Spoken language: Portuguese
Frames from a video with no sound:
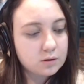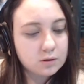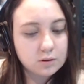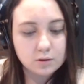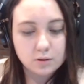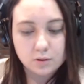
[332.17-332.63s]

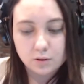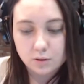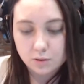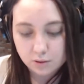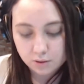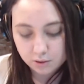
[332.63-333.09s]

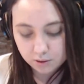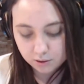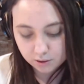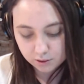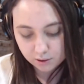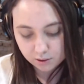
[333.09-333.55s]
gostaria de
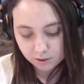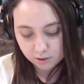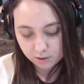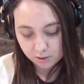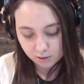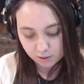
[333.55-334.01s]

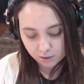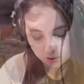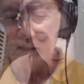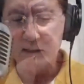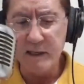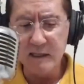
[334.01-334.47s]
parabenizar primeiro o
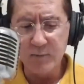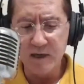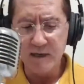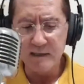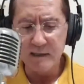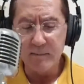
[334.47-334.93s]

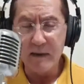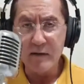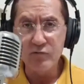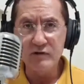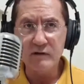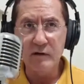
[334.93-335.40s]
presidente por
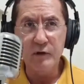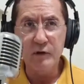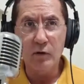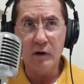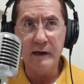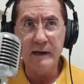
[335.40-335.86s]
essa
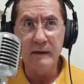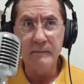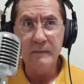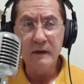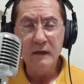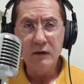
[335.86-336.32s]
maiúscula
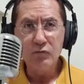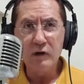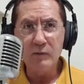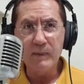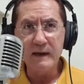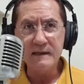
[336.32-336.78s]
vitória.
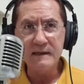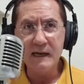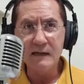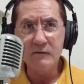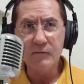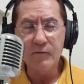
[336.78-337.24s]
No ano
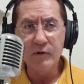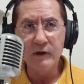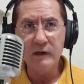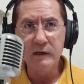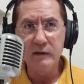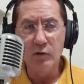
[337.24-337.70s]
passado
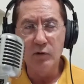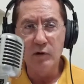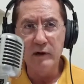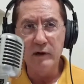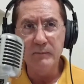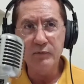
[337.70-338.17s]
foi aqui
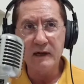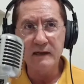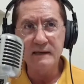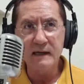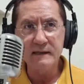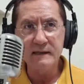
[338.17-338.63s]
no Olímpico,
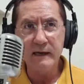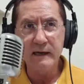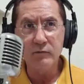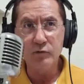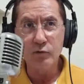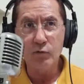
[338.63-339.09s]
3 a
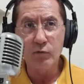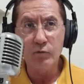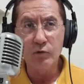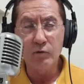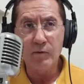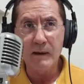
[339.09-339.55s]
0 no,
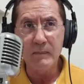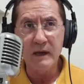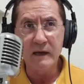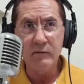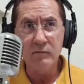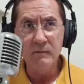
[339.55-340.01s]
no
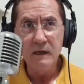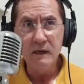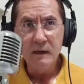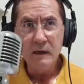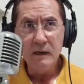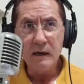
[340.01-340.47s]
Flamengo.
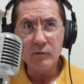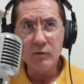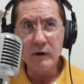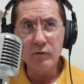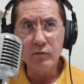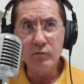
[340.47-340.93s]

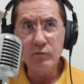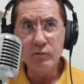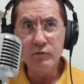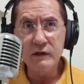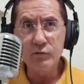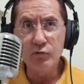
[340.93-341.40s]
Agora
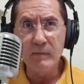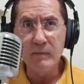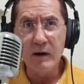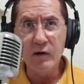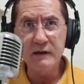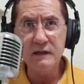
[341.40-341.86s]
o
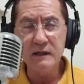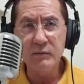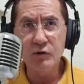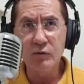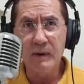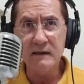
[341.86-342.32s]
segundo maior
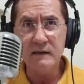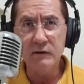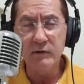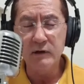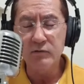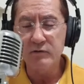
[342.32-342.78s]
time do
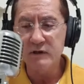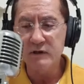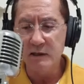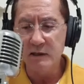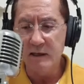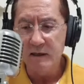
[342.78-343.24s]
Brasil em
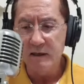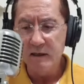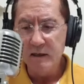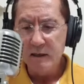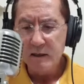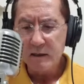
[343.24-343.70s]

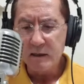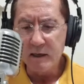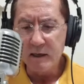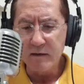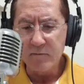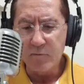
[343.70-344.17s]
torcida
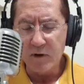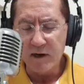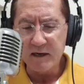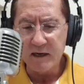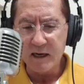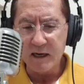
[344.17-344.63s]
ganha
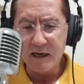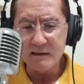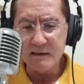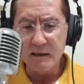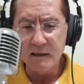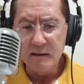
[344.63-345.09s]
fora de
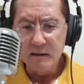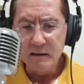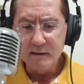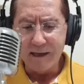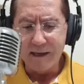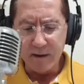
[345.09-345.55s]
casa
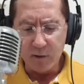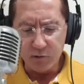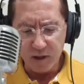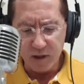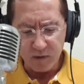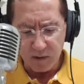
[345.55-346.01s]
na
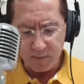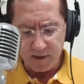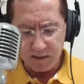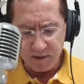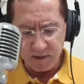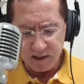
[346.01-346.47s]

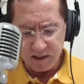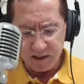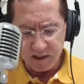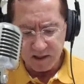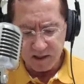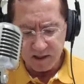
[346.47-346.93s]
Neoquímica.
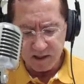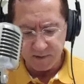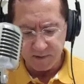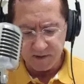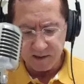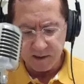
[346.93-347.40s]
Parabéns pela
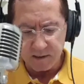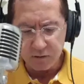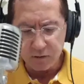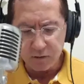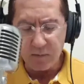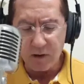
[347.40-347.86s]
vitória,
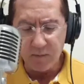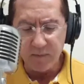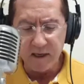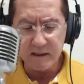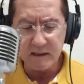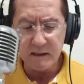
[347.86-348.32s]
presidente.
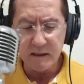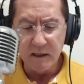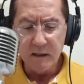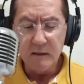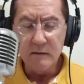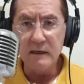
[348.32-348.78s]

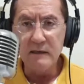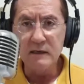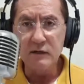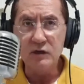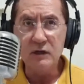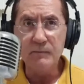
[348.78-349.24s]
Normalmente,
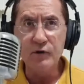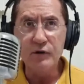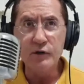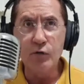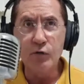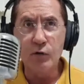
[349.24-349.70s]
nesse
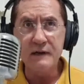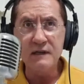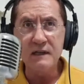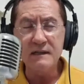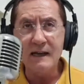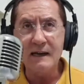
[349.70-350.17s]
tipo de
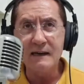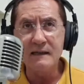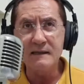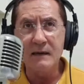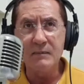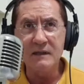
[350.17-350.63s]
jogo, a gente
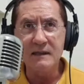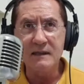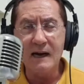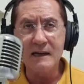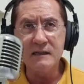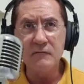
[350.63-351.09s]
analisa a
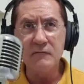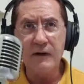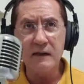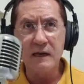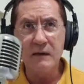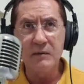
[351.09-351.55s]

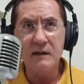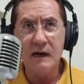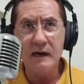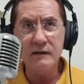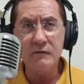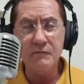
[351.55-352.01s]
arbitragem, fala da
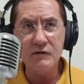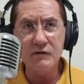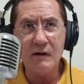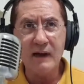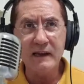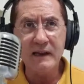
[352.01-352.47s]
arbitragem. Eu
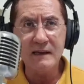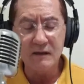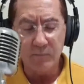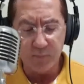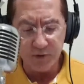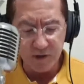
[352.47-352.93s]
fiz uma
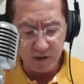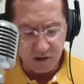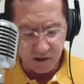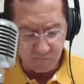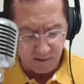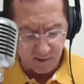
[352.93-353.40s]
avaliação
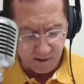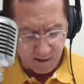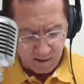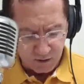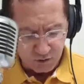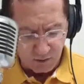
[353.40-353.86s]

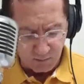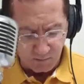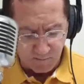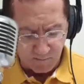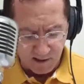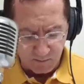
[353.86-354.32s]
positiva
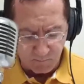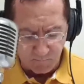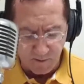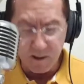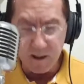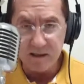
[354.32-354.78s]
sobre o
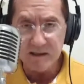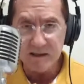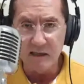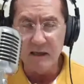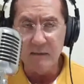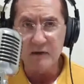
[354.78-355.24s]
Felipe
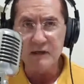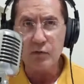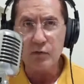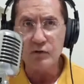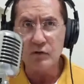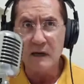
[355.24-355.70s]
Fernandes Lima.
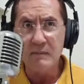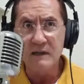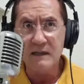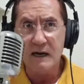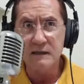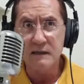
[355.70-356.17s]
Você gostou
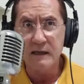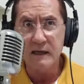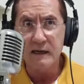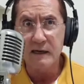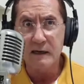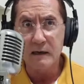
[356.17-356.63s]
da
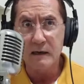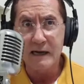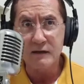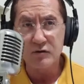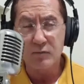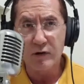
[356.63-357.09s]
arbitragem
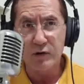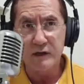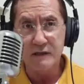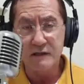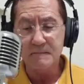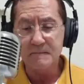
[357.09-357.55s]
dele, Adson?
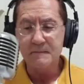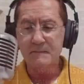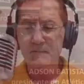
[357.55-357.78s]
Boa noite.